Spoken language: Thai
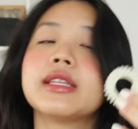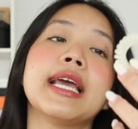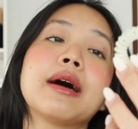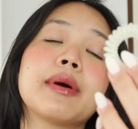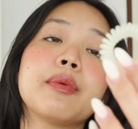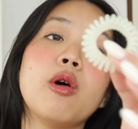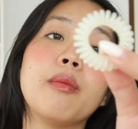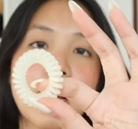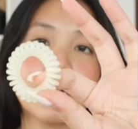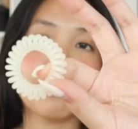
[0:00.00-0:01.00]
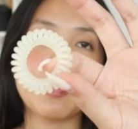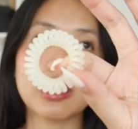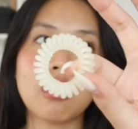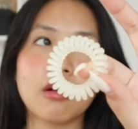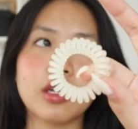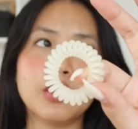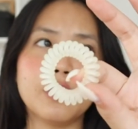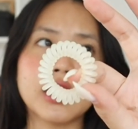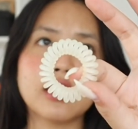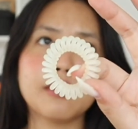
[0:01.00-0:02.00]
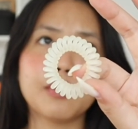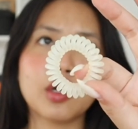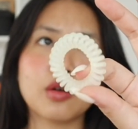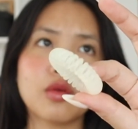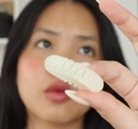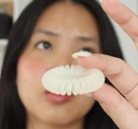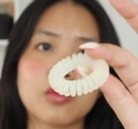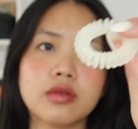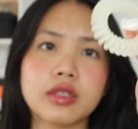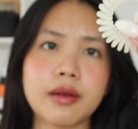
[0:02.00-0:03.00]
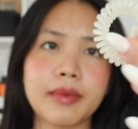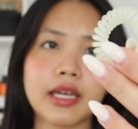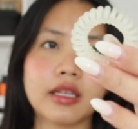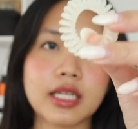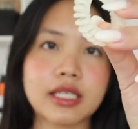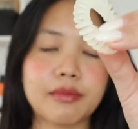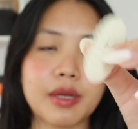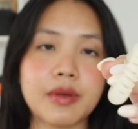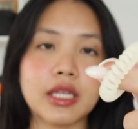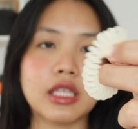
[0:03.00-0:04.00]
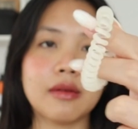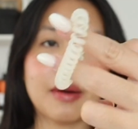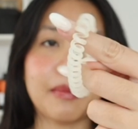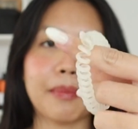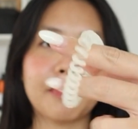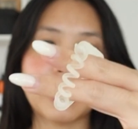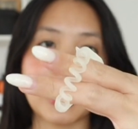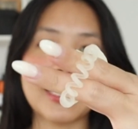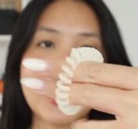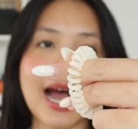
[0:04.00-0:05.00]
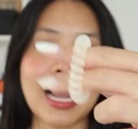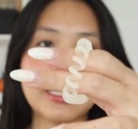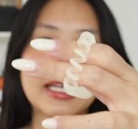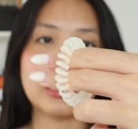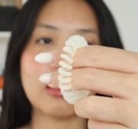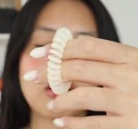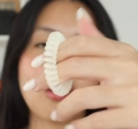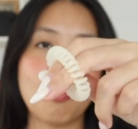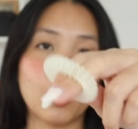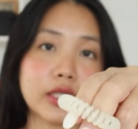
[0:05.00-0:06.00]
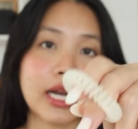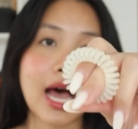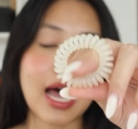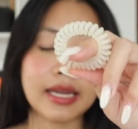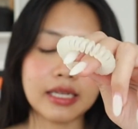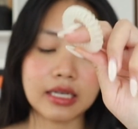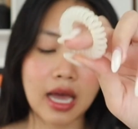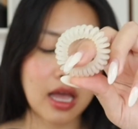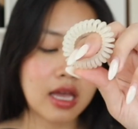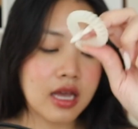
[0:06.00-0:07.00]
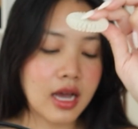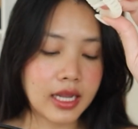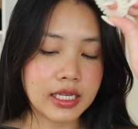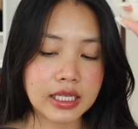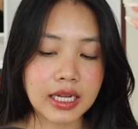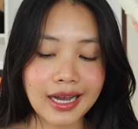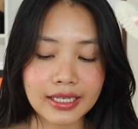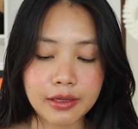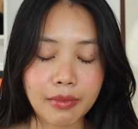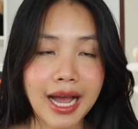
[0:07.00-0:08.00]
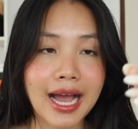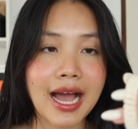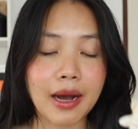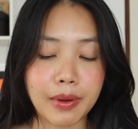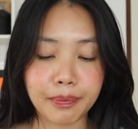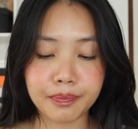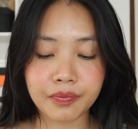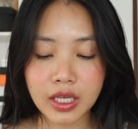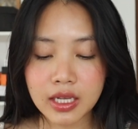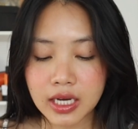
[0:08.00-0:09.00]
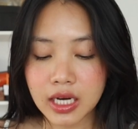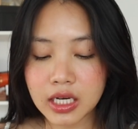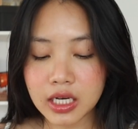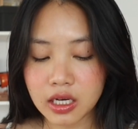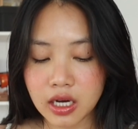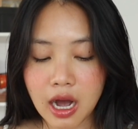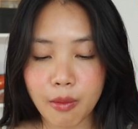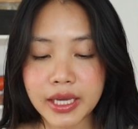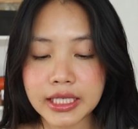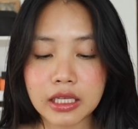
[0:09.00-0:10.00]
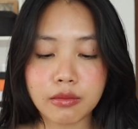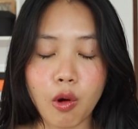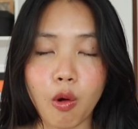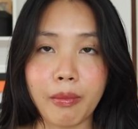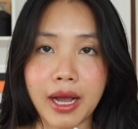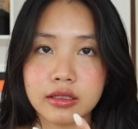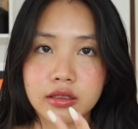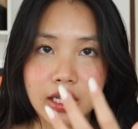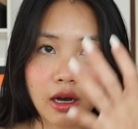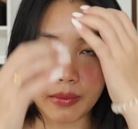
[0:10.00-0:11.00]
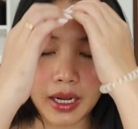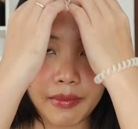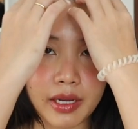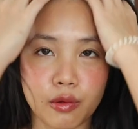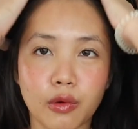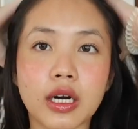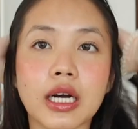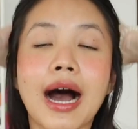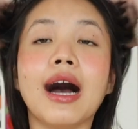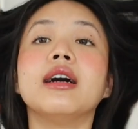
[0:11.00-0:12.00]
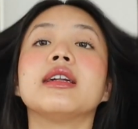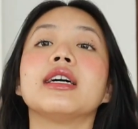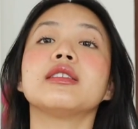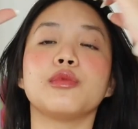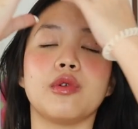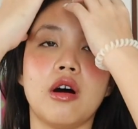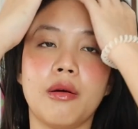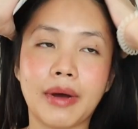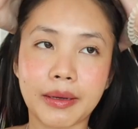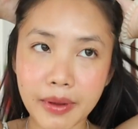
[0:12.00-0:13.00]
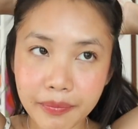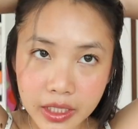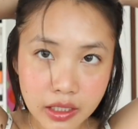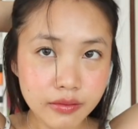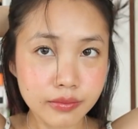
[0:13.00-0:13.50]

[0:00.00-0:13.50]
ยางมัดผมอันนี้เป็นของ Invisible ใช่ไหมถ้าจะไม่ผิดที่มันแบบขยายแล้วก็หดได้นะอันนี้นะคะดีมากแบบคือเขาไม่กินผมอะแต่ออมทำให้ดู คืออะถ้าสมมติว่าออมมัดแบบนี้